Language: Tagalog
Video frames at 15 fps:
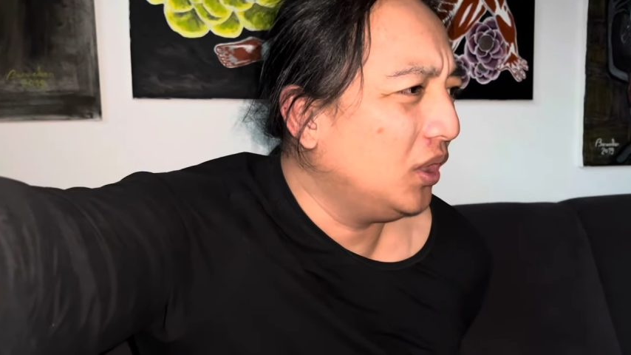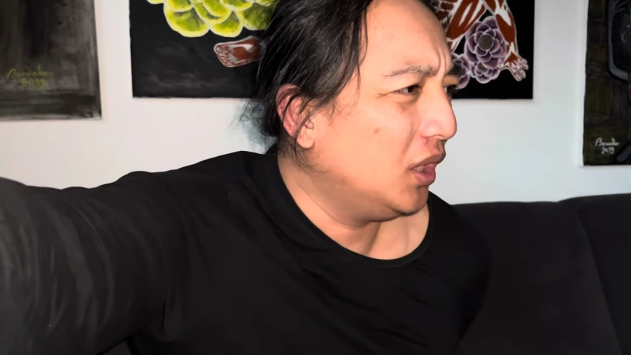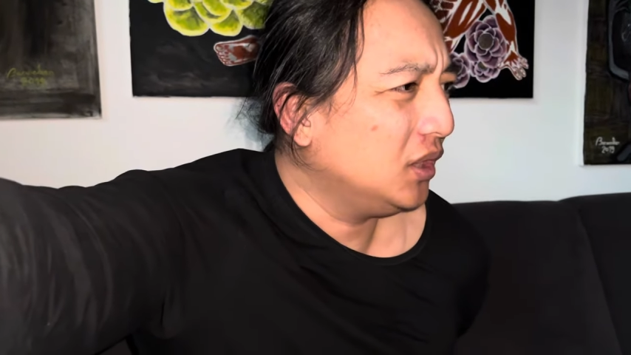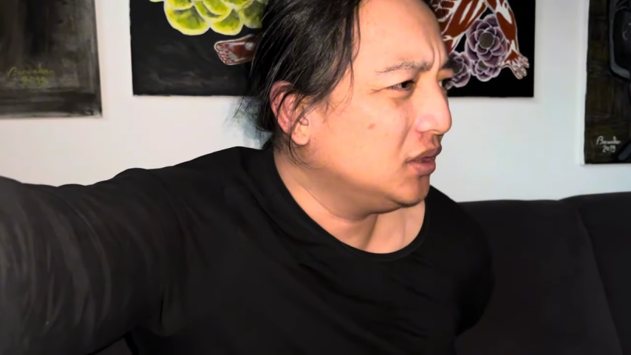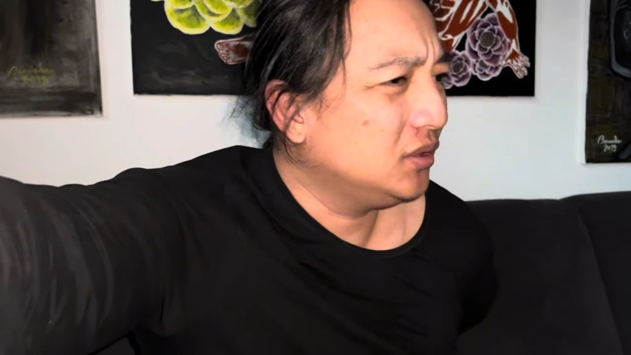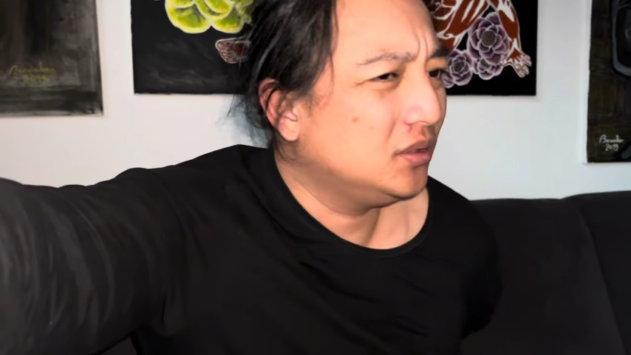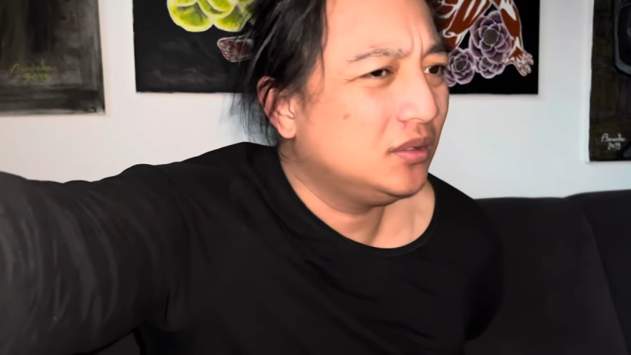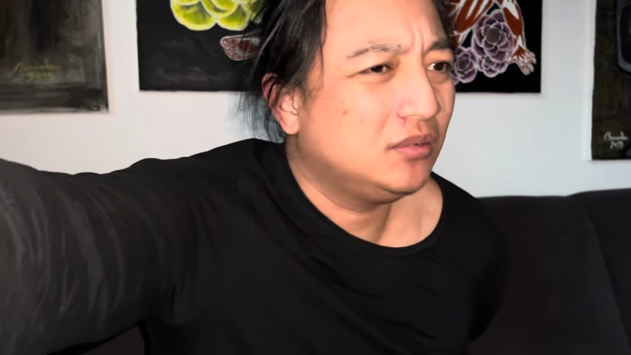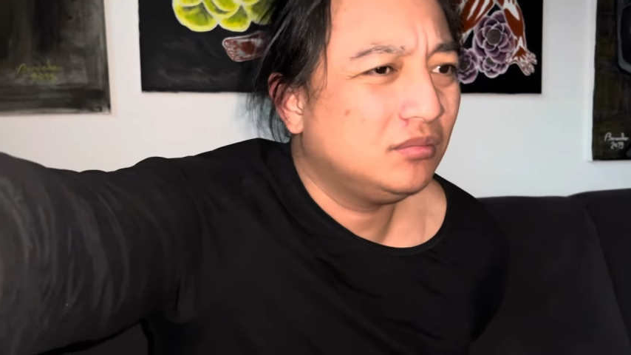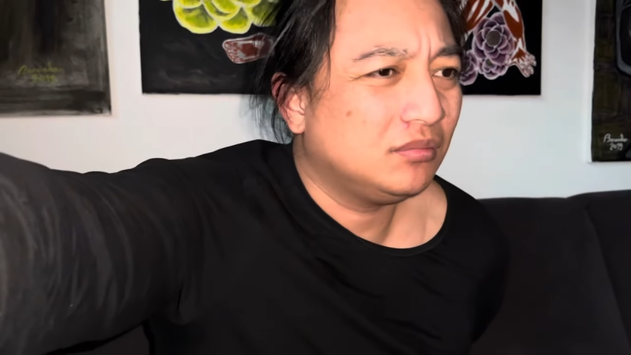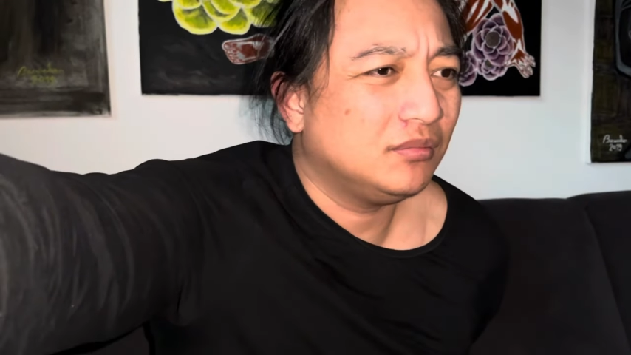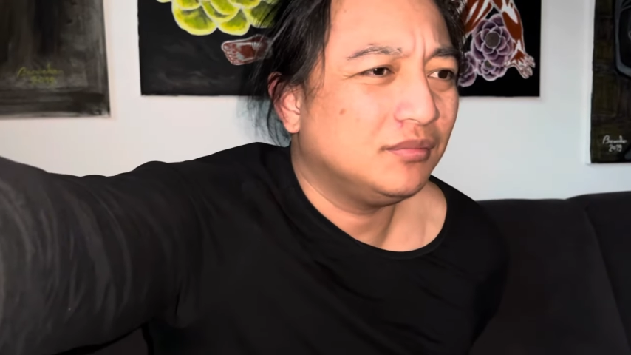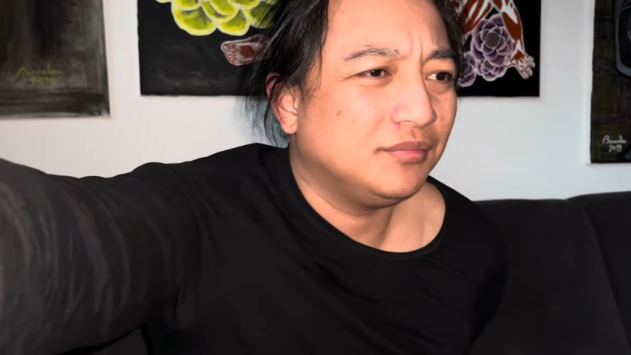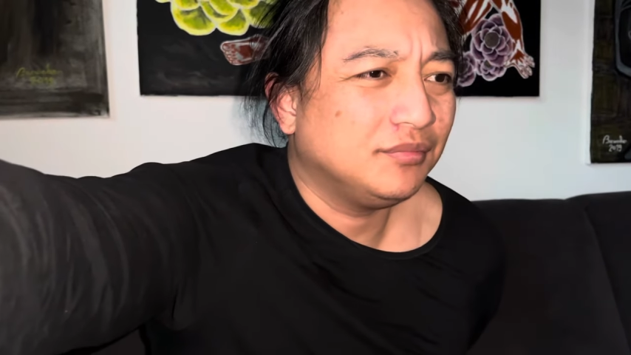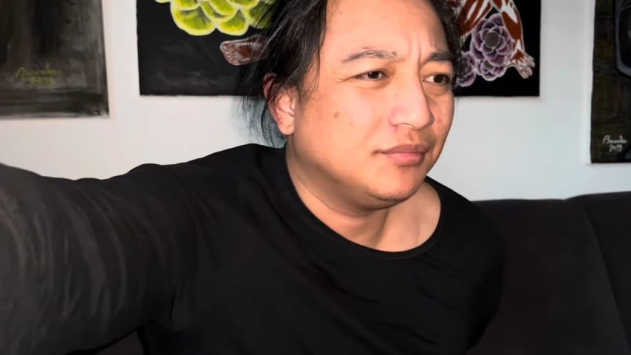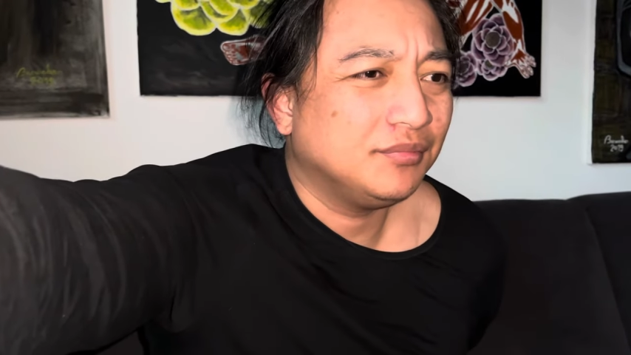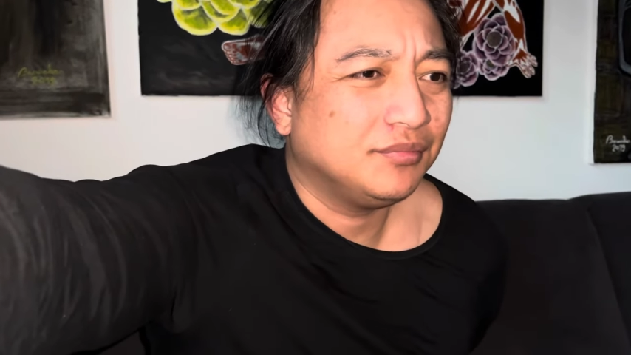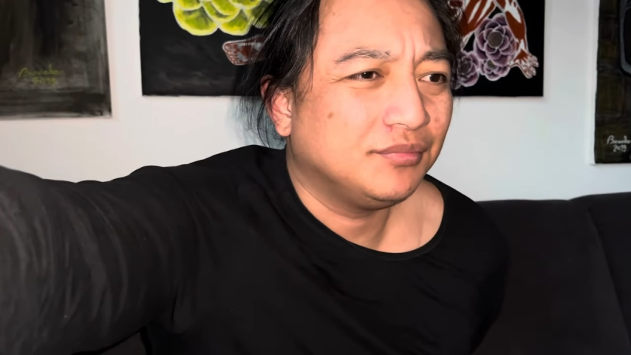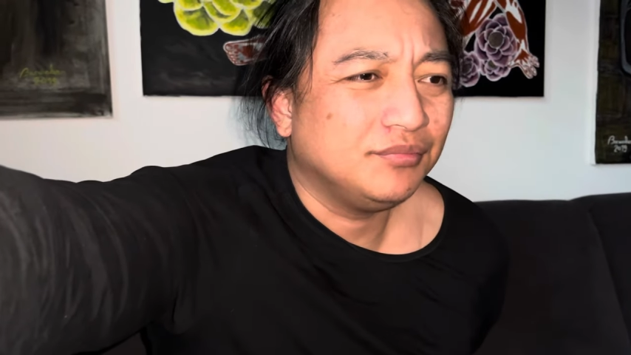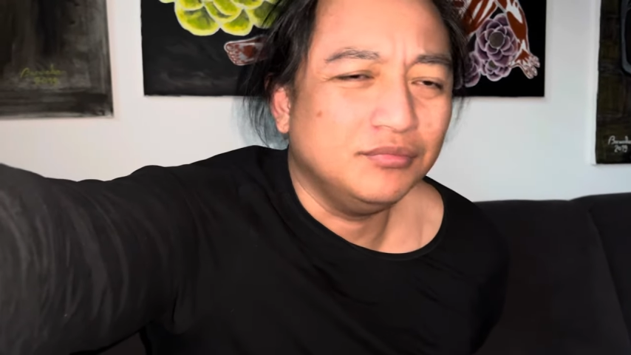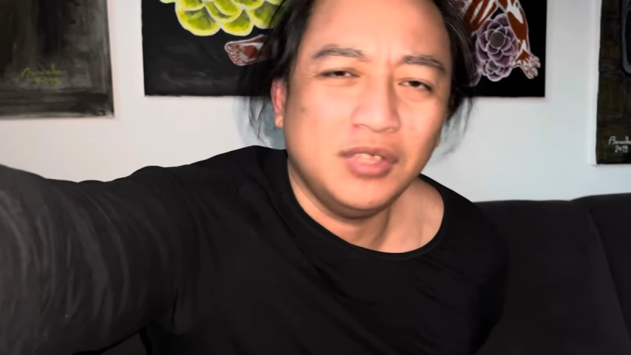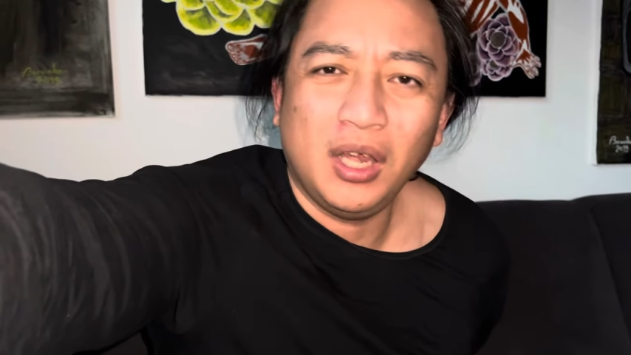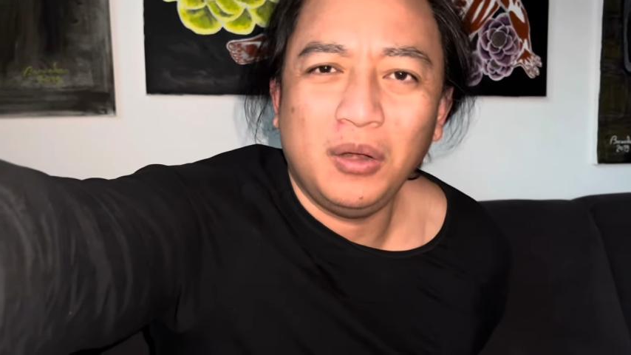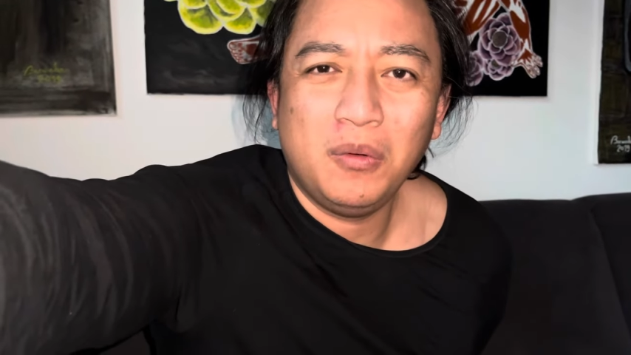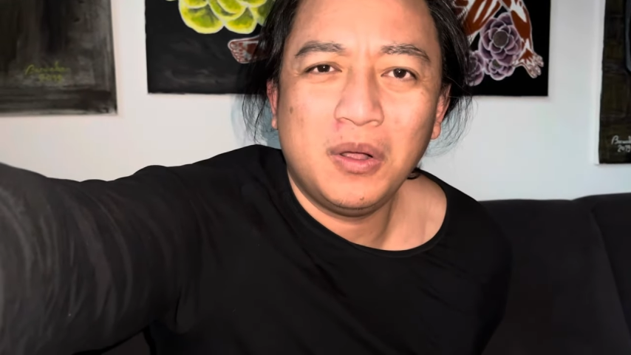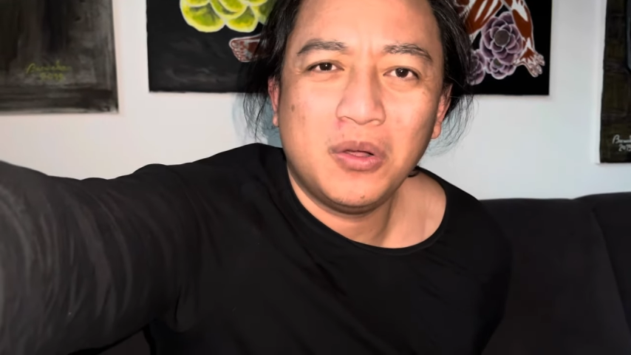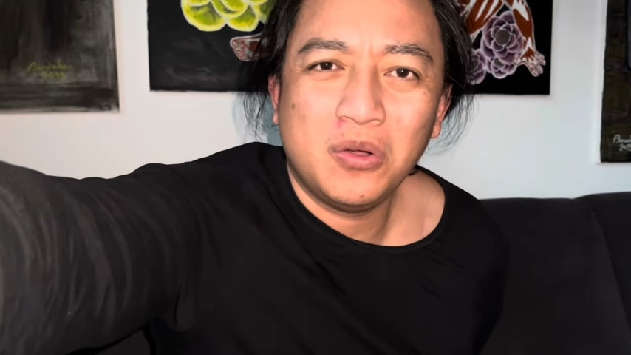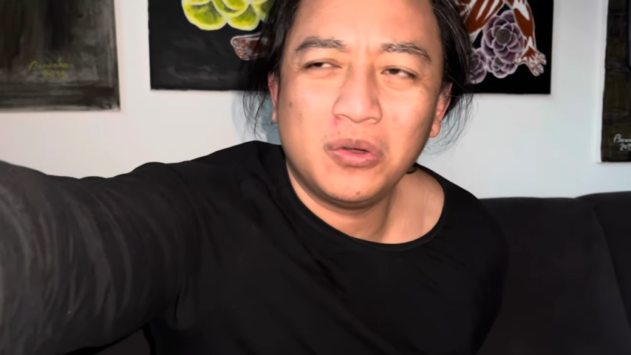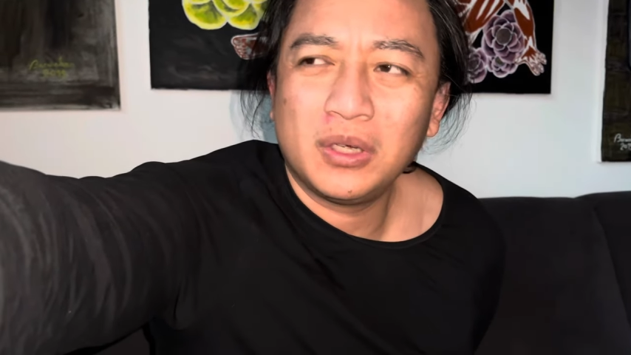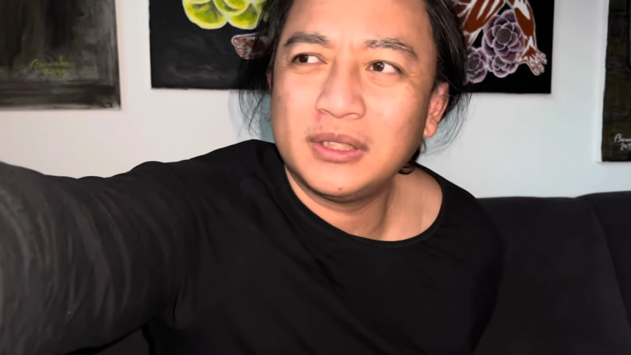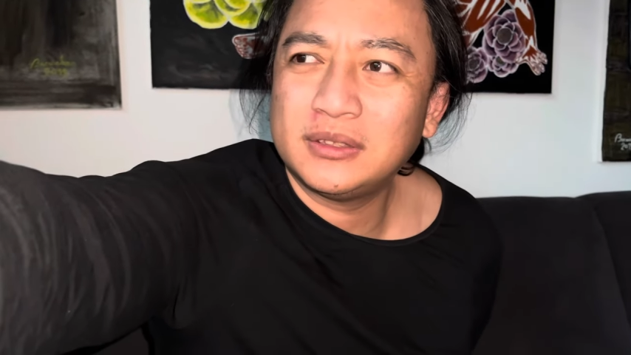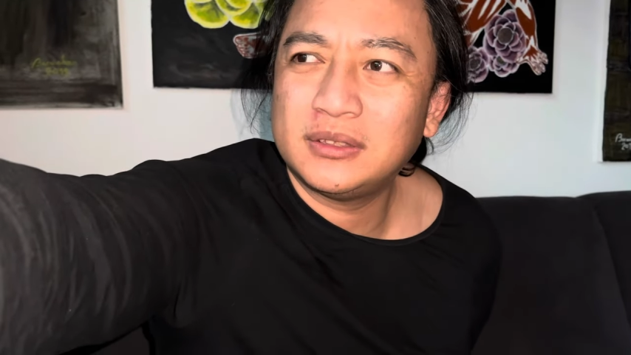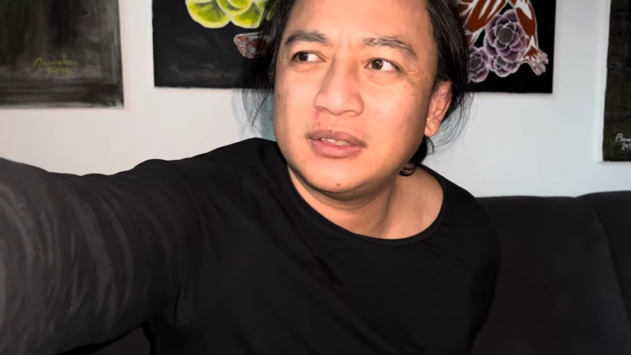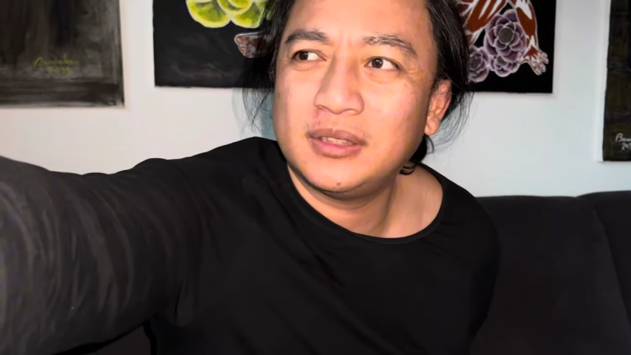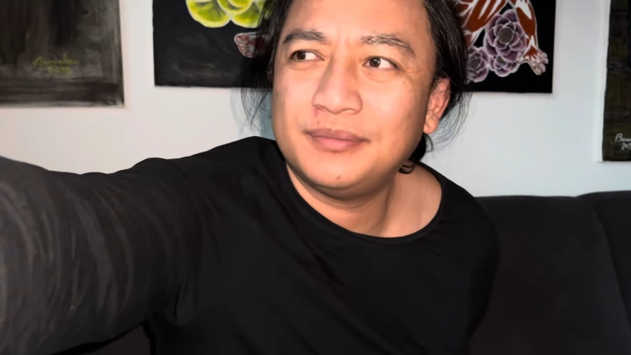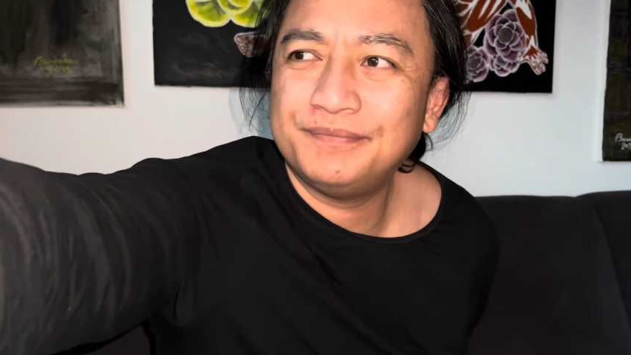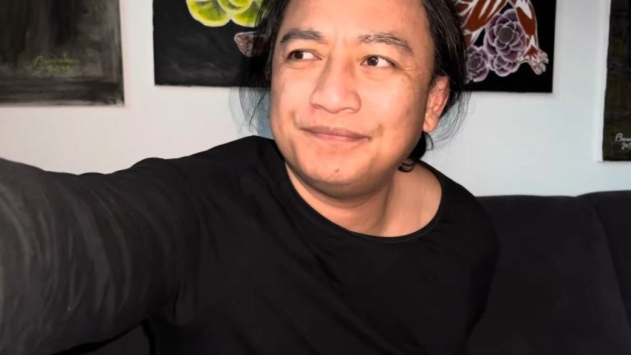ng dalawang oras.